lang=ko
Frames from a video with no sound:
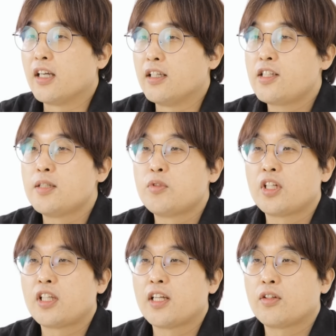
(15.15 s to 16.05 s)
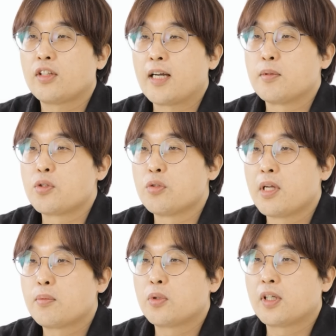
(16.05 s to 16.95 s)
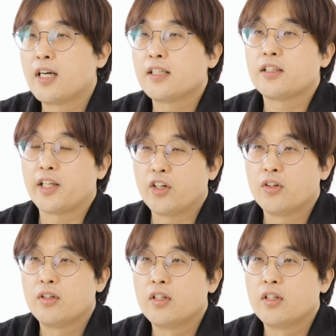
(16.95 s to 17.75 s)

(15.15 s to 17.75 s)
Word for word: 이 질문에 대해서 답을 좀 해볼까 하는데요.